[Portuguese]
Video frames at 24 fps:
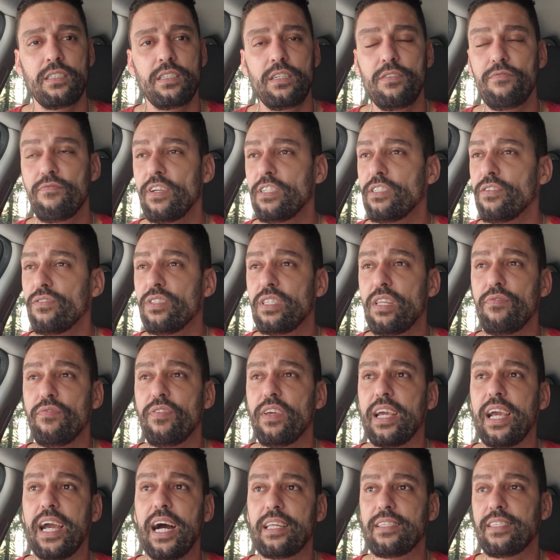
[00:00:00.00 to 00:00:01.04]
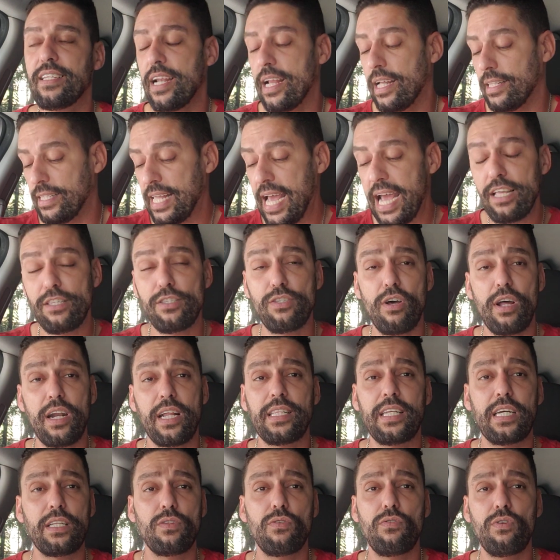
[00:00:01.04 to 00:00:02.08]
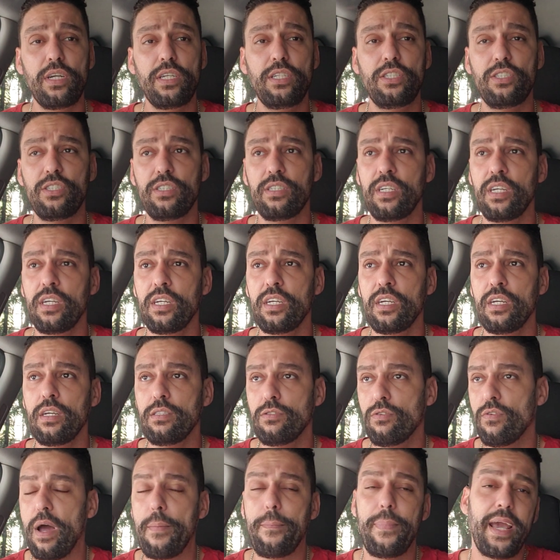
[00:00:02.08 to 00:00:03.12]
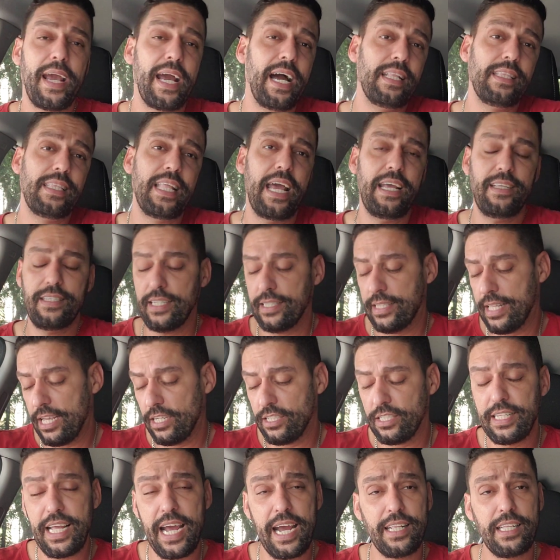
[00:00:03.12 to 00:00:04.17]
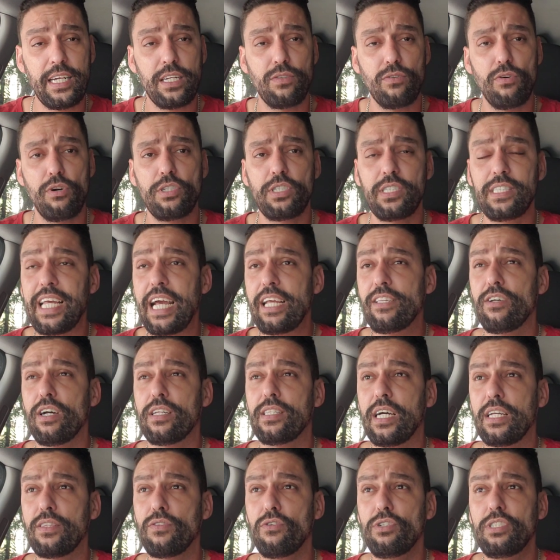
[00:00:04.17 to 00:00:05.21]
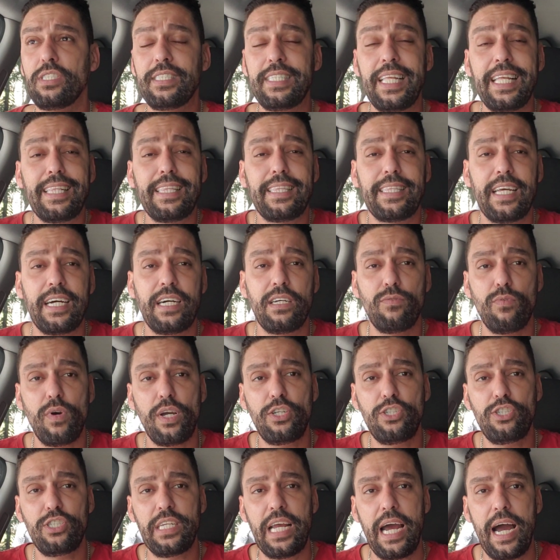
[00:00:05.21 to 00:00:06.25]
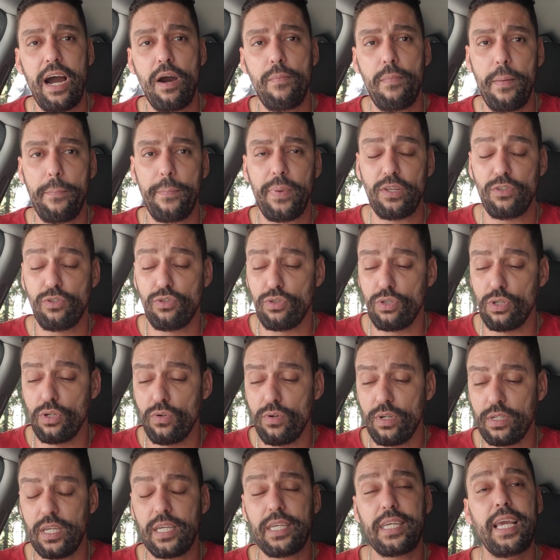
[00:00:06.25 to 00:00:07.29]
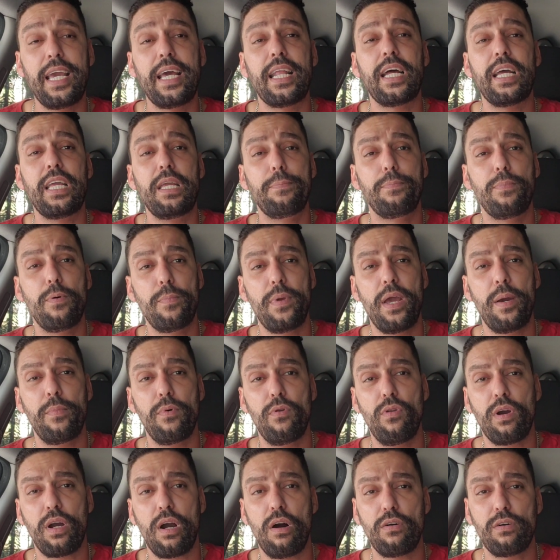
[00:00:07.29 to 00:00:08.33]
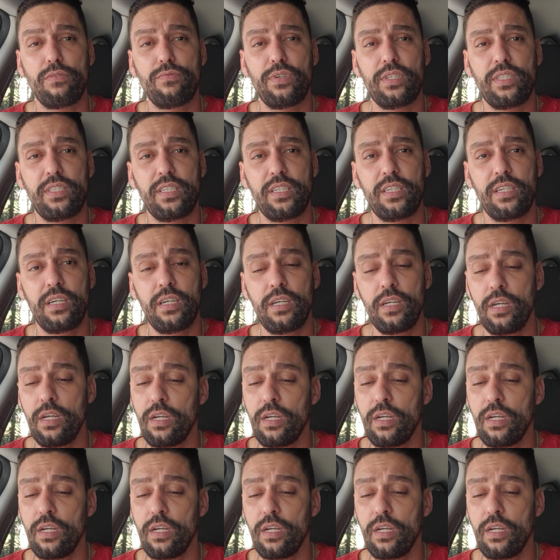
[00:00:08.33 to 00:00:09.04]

Em vez de você ficar, sei lá, 10 horas da noite, tu vai pegar 10 até as 10 da noite, 10 horas da noite, tentando achar uma pessoa que queira ir para o mesmo local que você.